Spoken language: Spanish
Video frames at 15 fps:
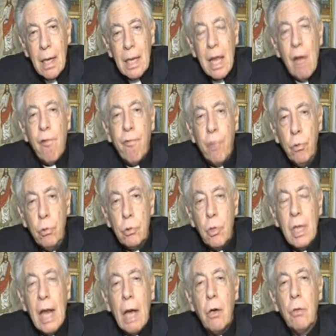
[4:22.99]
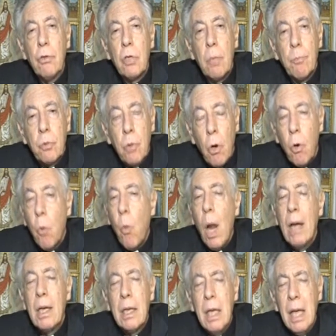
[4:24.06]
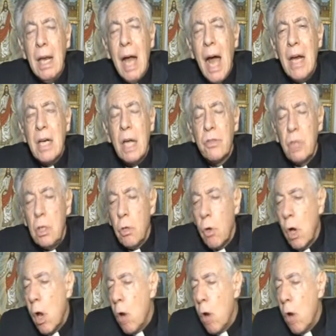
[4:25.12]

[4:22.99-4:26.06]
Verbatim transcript: que el fruto de la concepción, cualquiera haya sido,